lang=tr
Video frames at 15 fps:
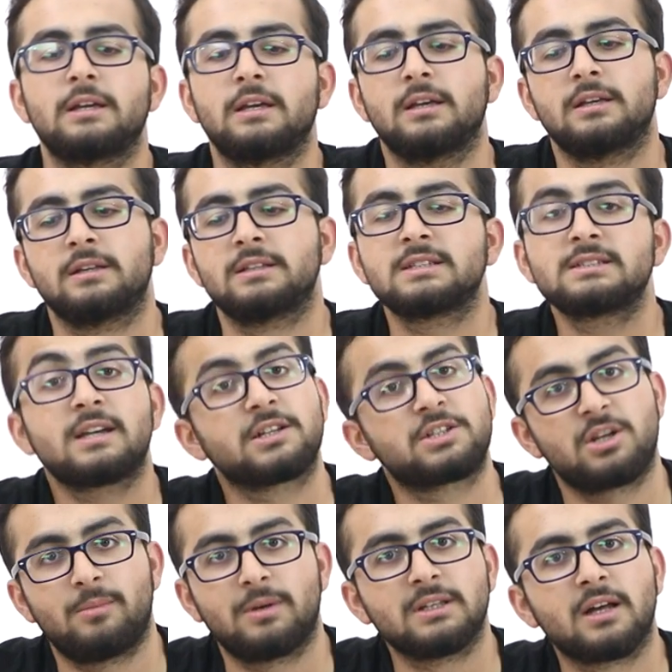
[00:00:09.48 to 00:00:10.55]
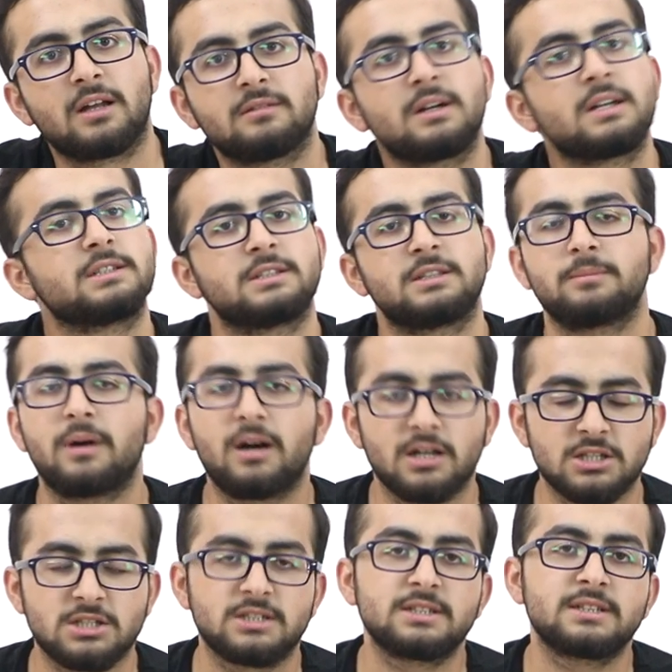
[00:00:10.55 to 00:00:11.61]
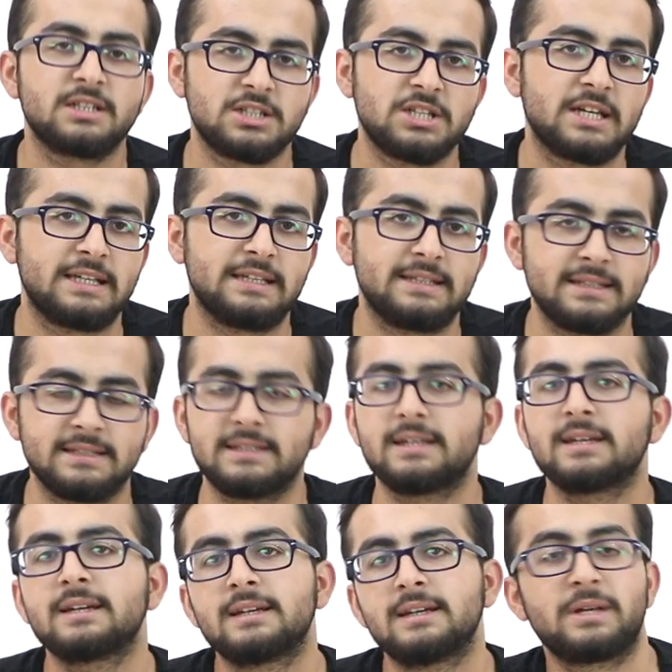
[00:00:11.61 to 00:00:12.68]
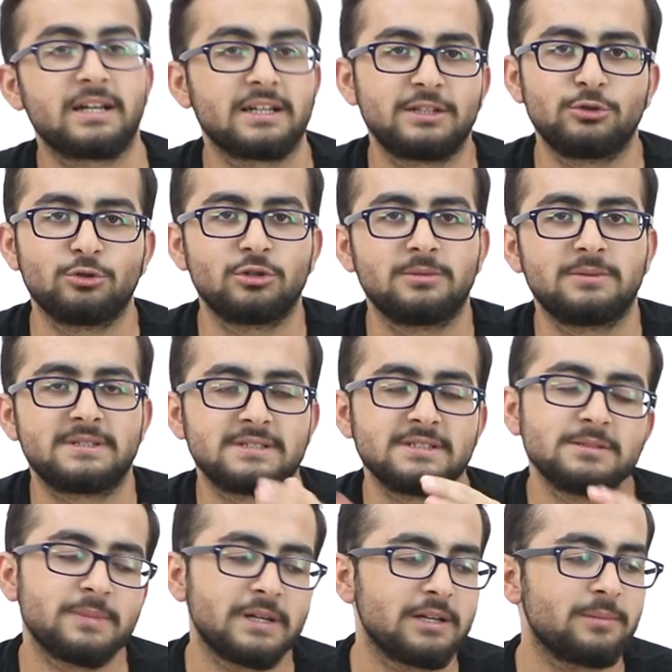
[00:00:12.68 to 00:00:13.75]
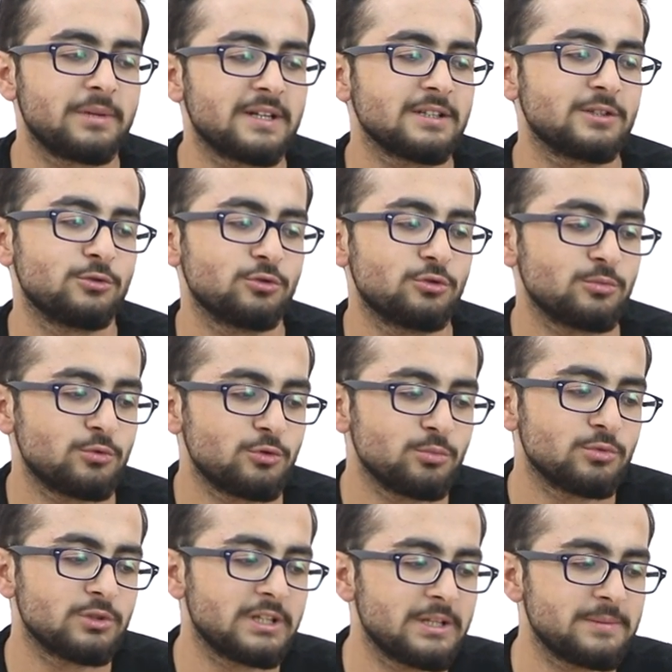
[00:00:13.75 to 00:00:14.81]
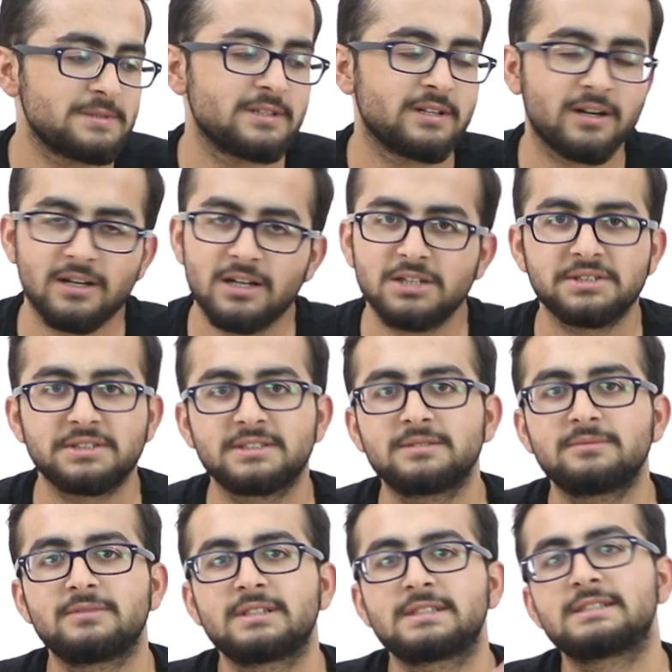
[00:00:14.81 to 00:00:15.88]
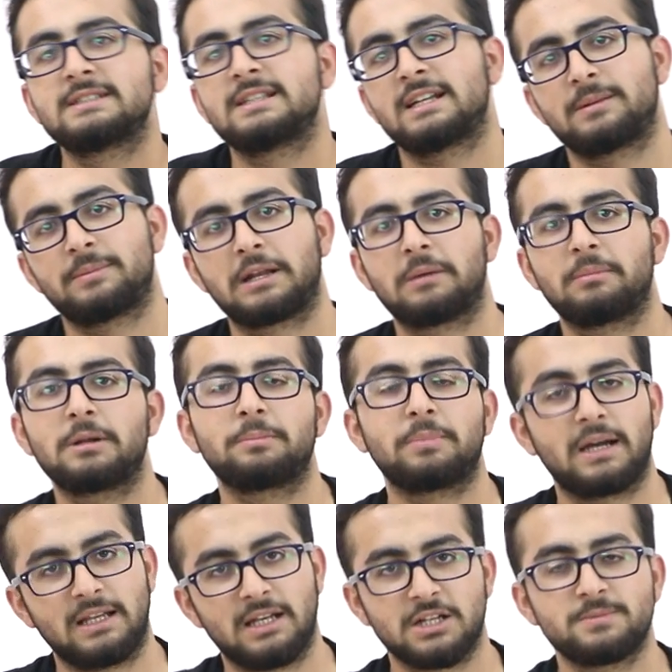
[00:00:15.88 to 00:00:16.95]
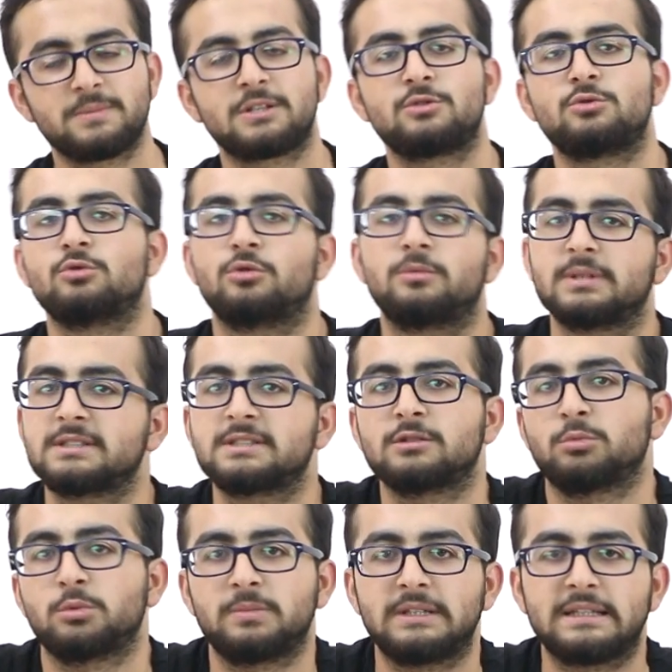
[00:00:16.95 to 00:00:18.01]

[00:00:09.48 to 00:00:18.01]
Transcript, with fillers: Ee, nasıl aşamalar var ya da maaşları ne şekilde diye merak ediyor olabilirsiniz. Ben de merak ediyordum. Tüm bunların hepsini araştırdım ve sizlerle beraber paylaşmak istiyorum aslında bu